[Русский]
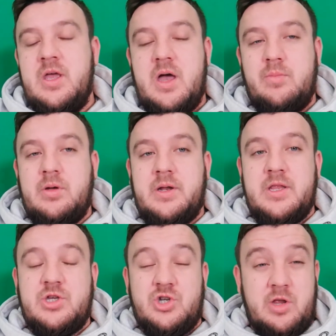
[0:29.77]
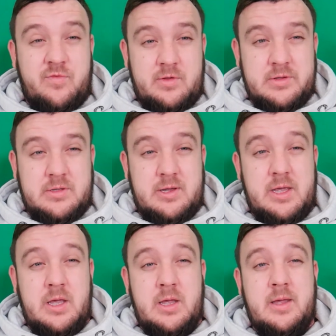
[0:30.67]
обыграть Шеффилд
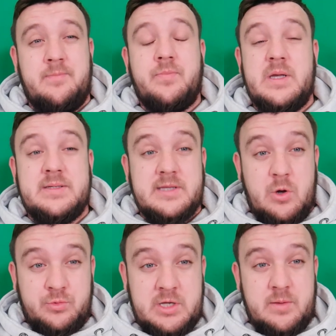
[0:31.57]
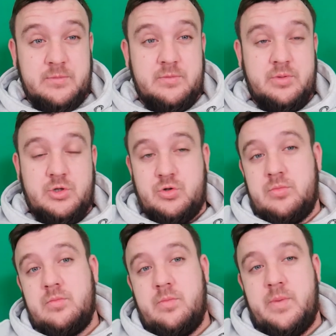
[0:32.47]
и Саутгемптон
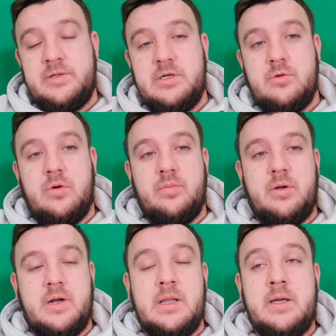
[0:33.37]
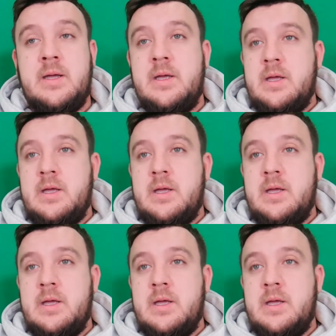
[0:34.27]
причем по делу обыграла.